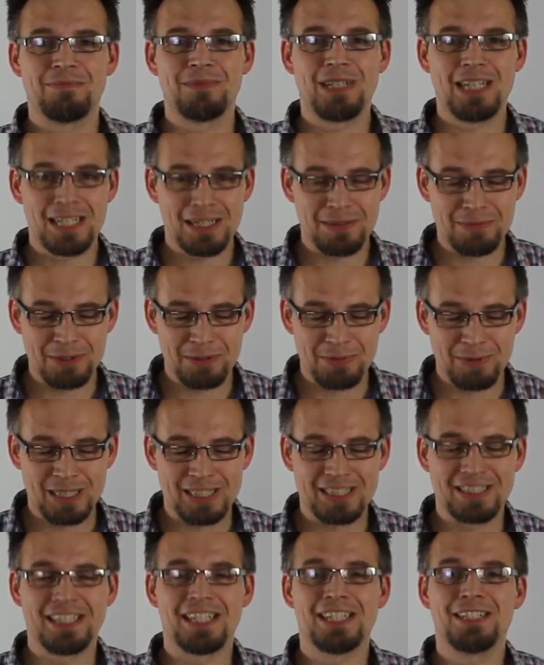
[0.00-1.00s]
Mein Name ist
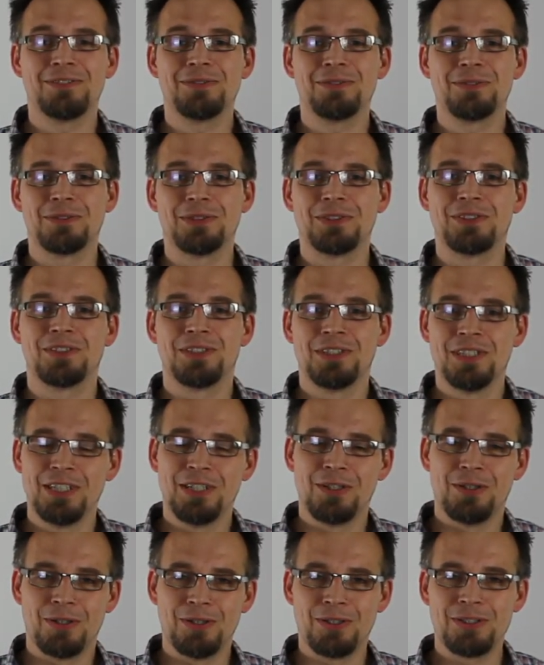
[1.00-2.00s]
Martin Leinung und
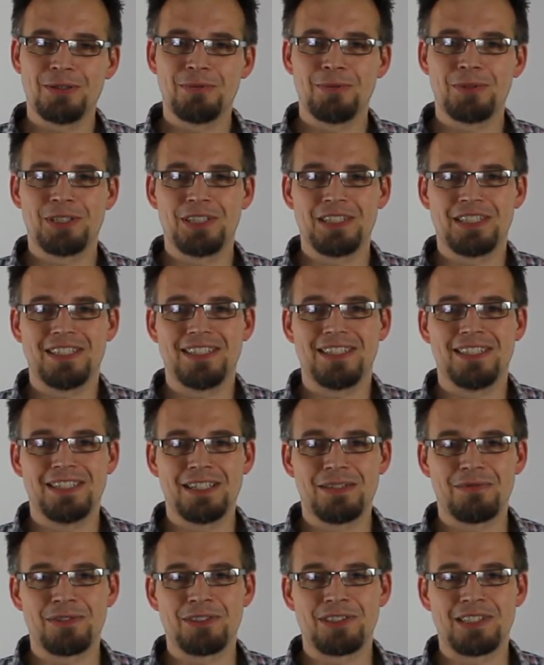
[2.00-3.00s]
heute möchte ich Ihnen
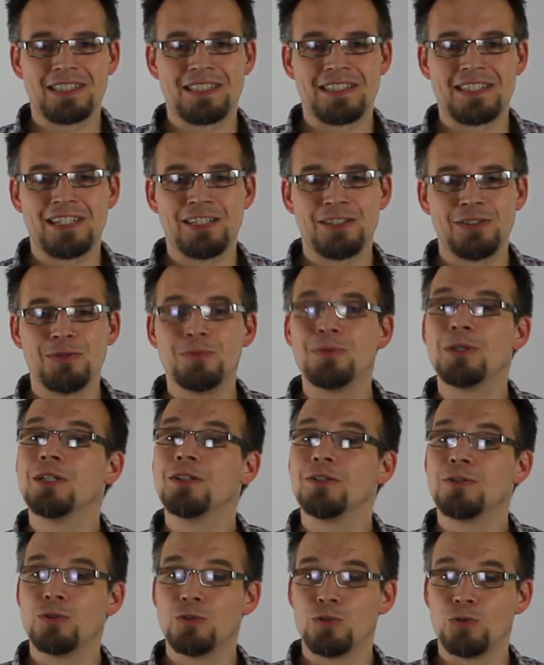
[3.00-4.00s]
etwas erzählen
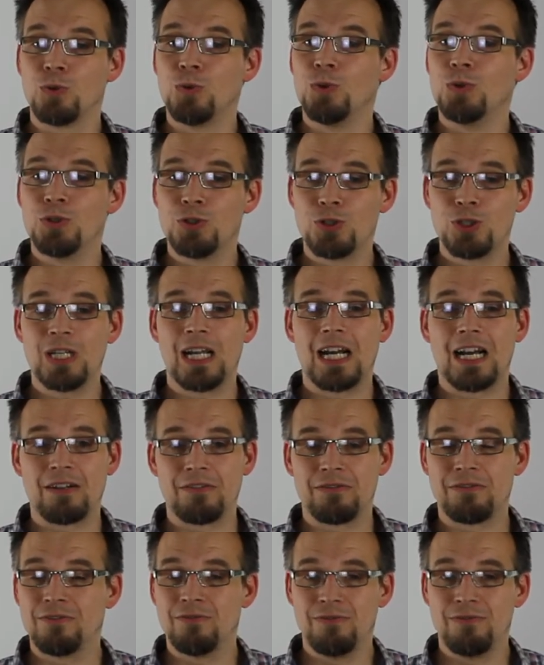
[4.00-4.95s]
über gesunden Schlaf.